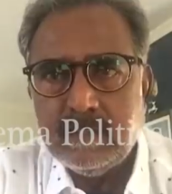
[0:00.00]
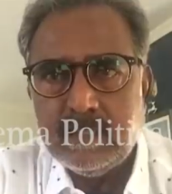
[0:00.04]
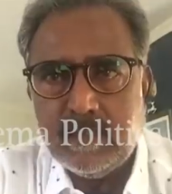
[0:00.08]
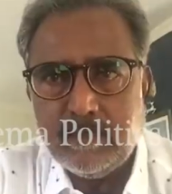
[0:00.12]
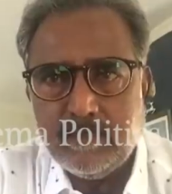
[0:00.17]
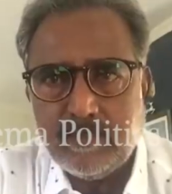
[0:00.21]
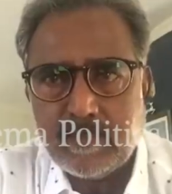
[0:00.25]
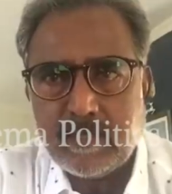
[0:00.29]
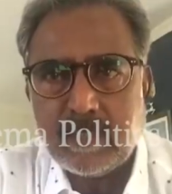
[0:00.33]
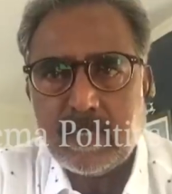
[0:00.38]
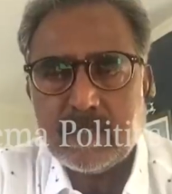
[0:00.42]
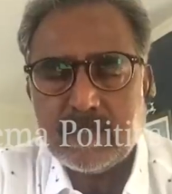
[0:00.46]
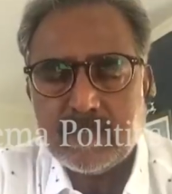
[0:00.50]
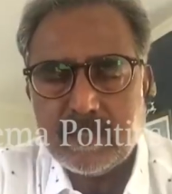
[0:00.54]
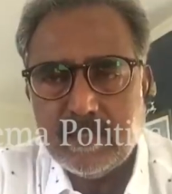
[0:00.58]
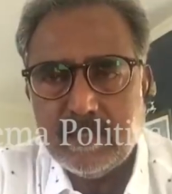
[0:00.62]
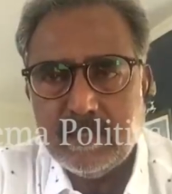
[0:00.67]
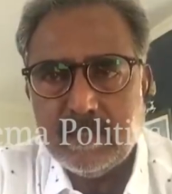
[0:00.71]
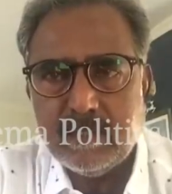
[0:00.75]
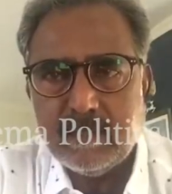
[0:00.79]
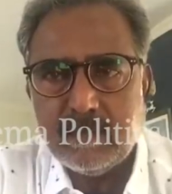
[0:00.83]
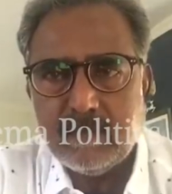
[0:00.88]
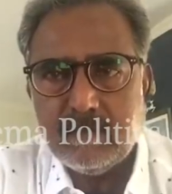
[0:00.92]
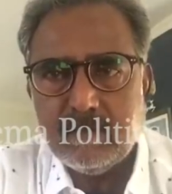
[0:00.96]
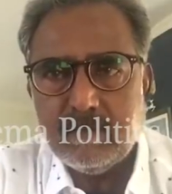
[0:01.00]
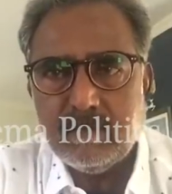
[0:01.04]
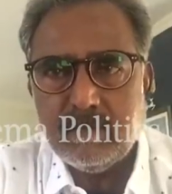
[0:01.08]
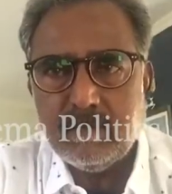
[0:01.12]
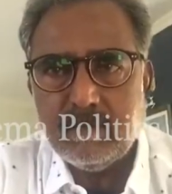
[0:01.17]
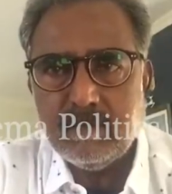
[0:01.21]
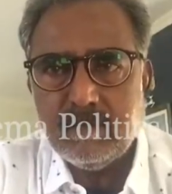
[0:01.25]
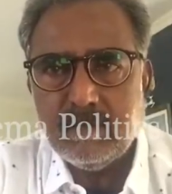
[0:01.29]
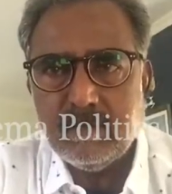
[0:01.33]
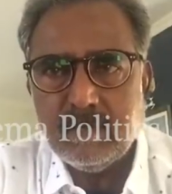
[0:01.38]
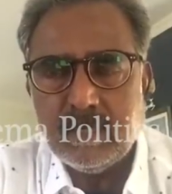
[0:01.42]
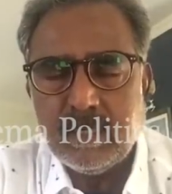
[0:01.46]
జయప్రకాష్ రెడ్డి గారు
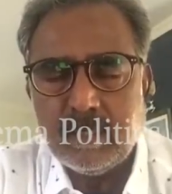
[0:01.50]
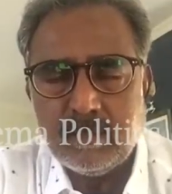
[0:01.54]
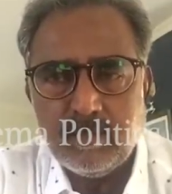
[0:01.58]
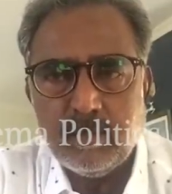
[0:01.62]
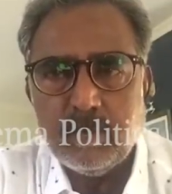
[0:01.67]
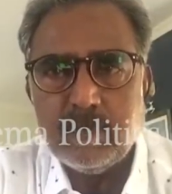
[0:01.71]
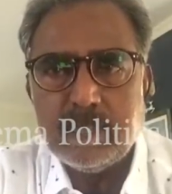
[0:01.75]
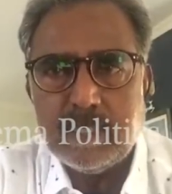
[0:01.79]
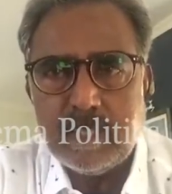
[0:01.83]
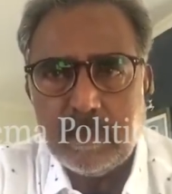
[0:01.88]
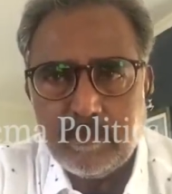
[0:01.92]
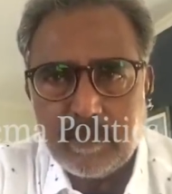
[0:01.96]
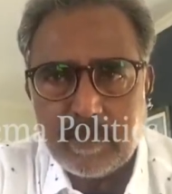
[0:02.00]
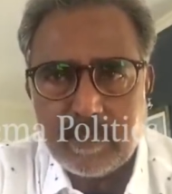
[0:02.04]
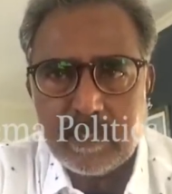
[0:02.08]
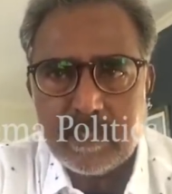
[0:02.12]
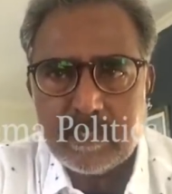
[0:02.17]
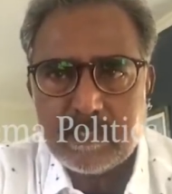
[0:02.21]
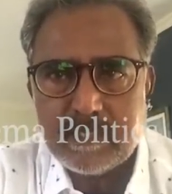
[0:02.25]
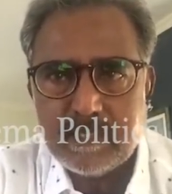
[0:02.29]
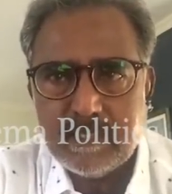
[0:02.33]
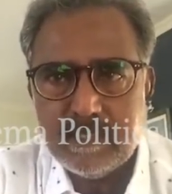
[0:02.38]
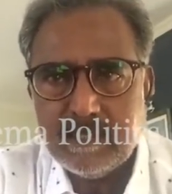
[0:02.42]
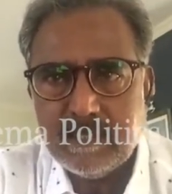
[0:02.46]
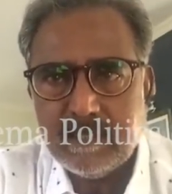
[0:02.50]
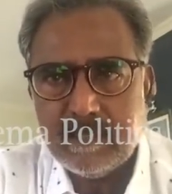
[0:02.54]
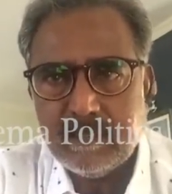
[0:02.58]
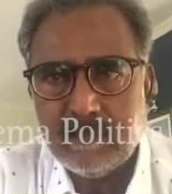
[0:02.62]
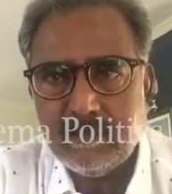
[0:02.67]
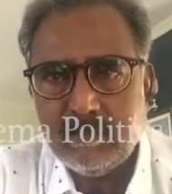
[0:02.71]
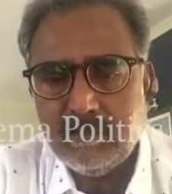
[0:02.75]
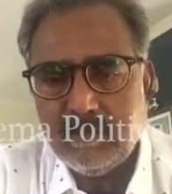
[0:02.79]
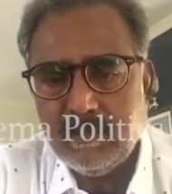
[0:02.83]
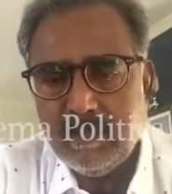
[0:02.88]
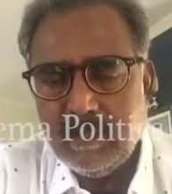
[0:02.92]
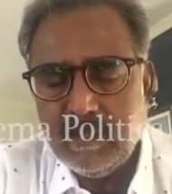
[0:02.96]
నటులు జయప్రకాష్ రెడ్డి
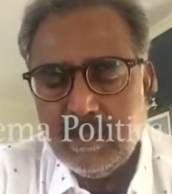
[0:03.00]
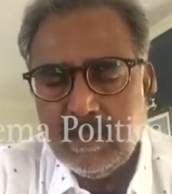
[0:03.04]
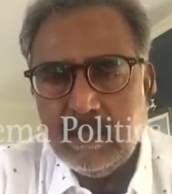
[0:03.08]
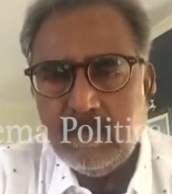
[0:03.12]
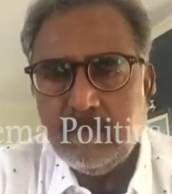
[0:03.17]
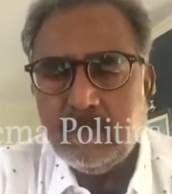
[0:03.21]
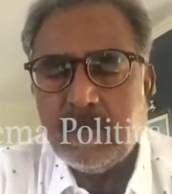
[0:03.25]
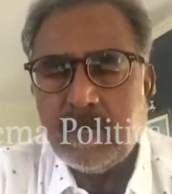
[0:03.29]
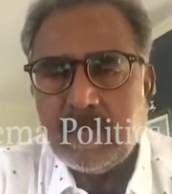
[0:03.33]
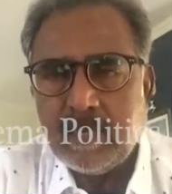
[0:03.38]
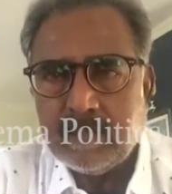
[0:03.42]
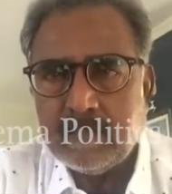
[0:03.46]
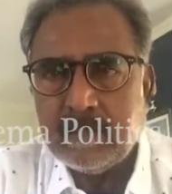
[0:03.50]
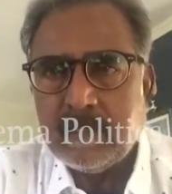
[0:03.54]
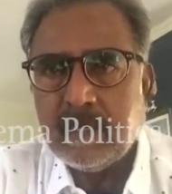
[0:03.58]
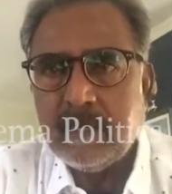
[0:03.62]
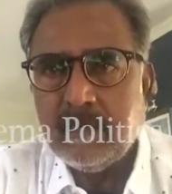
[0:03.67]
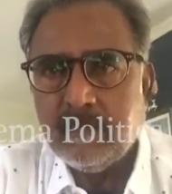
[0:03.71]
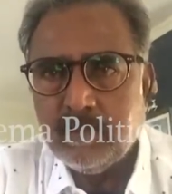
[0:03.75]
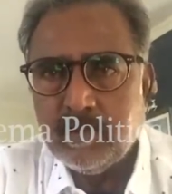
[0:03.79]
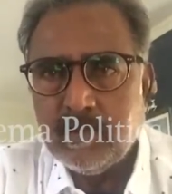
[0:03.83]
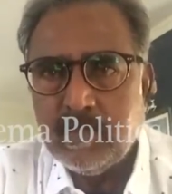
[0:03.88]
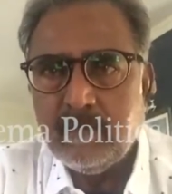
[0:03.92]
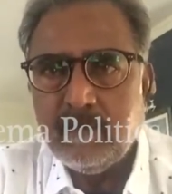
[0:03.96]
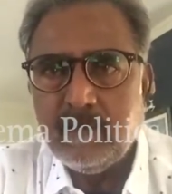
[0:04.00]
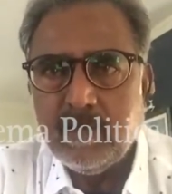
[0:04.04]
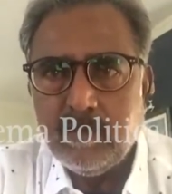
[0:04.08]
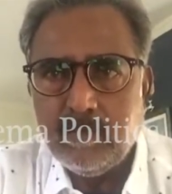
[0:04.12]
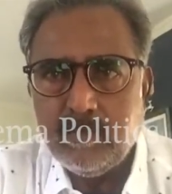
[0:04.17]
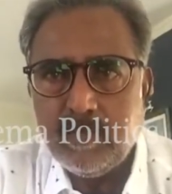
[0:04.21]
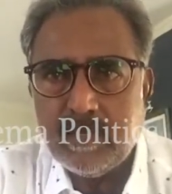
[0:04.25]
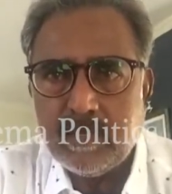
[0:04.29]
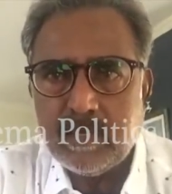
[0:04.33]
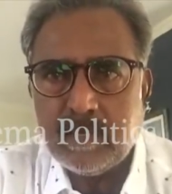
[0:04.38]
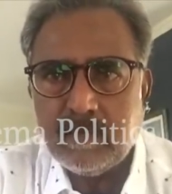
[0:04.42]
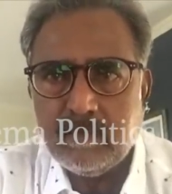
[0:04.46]
గారు మనందరినీ వదిలి
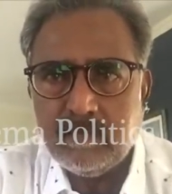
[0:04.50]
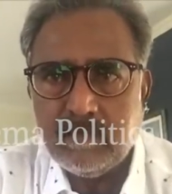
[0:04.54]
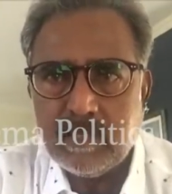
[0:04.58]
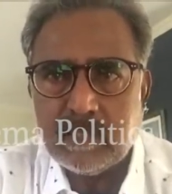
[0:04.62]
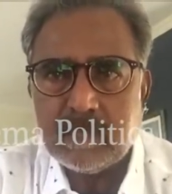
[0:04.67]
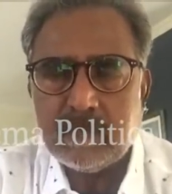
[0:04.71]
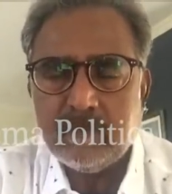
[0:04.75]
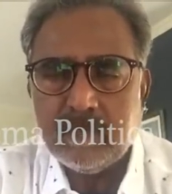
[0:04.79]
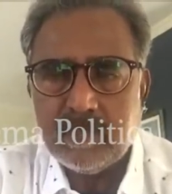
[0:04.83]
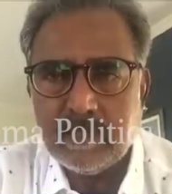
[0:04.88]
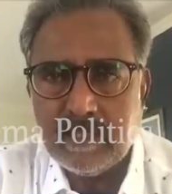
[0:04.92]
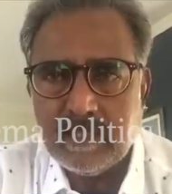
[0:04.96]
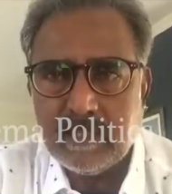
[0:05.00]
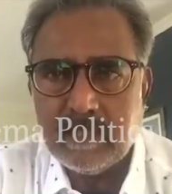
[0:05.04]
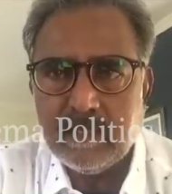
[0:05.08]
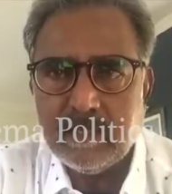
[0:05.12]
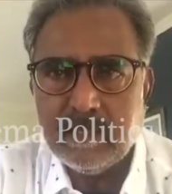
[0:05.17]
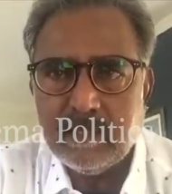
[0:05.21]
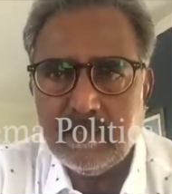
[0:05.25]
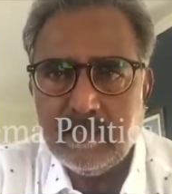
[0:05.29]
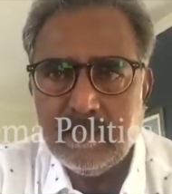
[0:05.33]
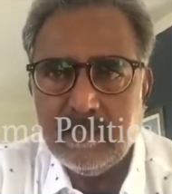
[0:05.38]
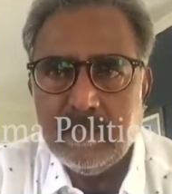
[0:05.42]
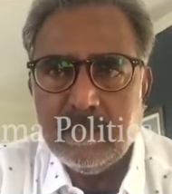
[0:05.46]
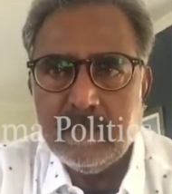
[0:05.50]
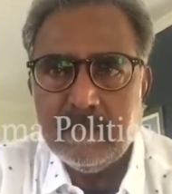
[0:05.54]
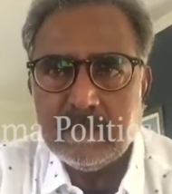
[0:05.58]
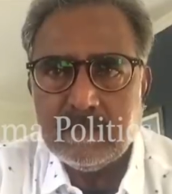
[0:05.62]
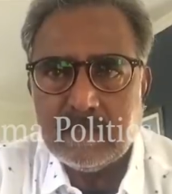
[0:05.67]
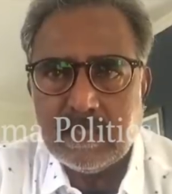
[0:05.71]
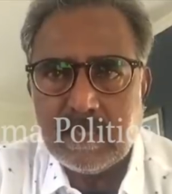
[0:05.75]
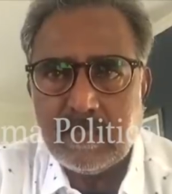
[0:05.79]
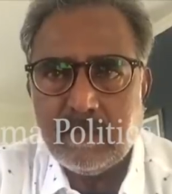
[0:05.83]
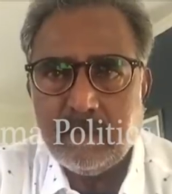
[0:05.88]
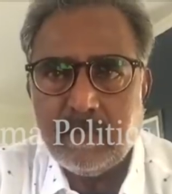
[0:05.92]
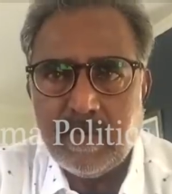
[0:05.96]
వెళ్ళిపోయారన్న వార్త వినగానే
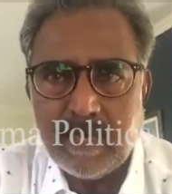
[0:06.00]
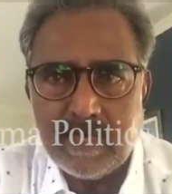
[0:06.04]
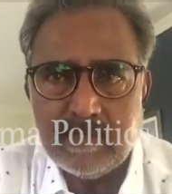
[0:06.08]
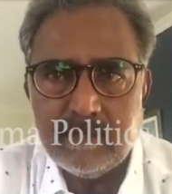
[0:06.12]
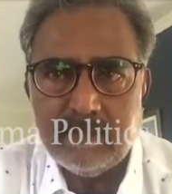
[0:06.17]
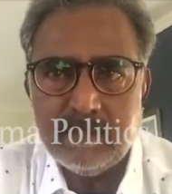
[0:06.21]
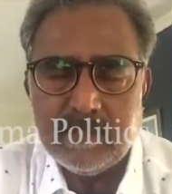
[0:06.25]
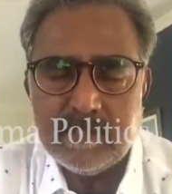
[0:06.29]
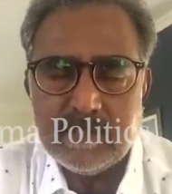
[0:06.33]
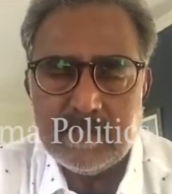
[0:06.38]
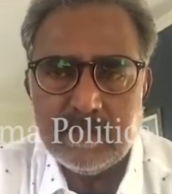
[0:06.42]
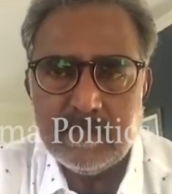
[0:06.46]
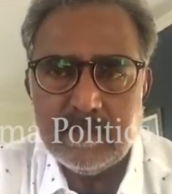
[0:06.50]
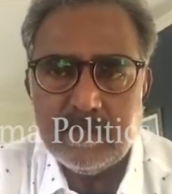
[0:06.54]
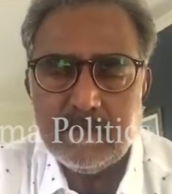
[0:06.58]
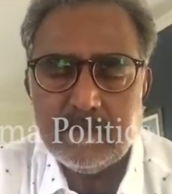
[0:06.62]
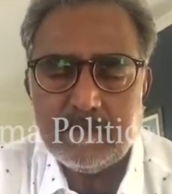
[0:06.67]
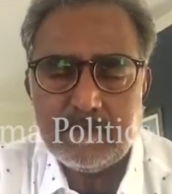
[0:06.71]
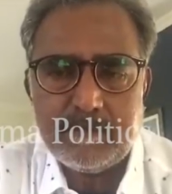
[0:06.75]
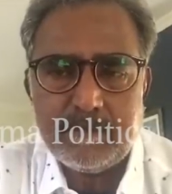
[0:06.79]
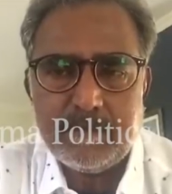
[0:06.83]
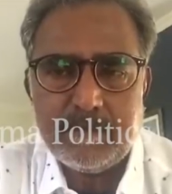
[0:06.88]
చాలా బాధ వేసింది